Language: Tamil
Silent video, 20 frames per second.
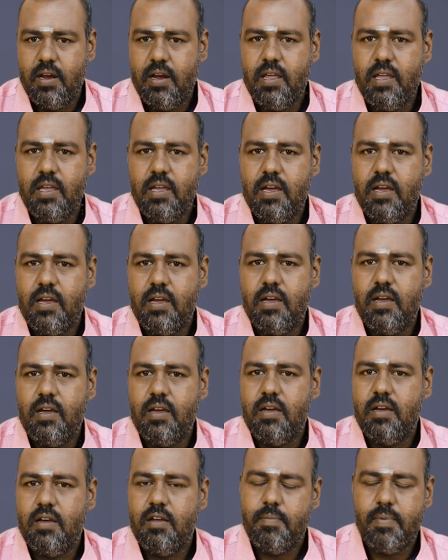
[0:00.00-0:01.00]
நீங்கள்
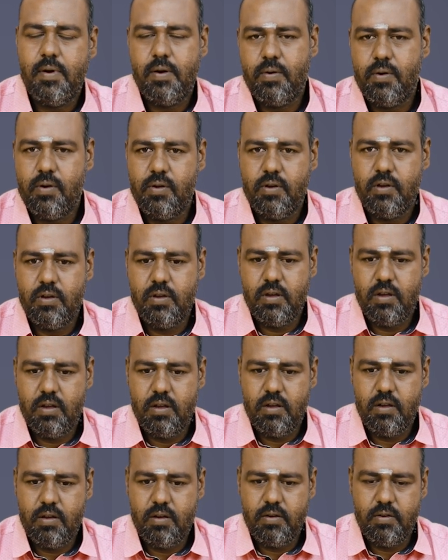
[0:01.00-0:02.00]
இப்போ ஒரு
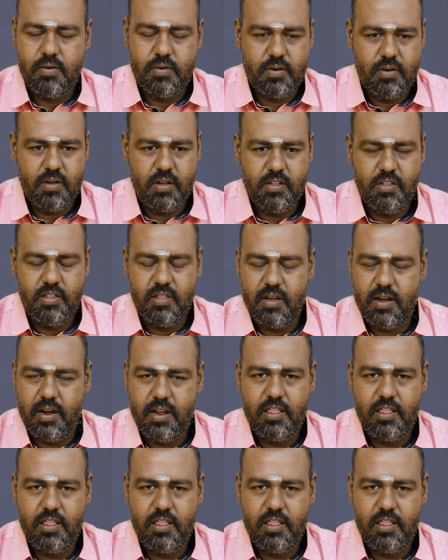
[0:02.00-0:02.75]
ஒரு ஐந்து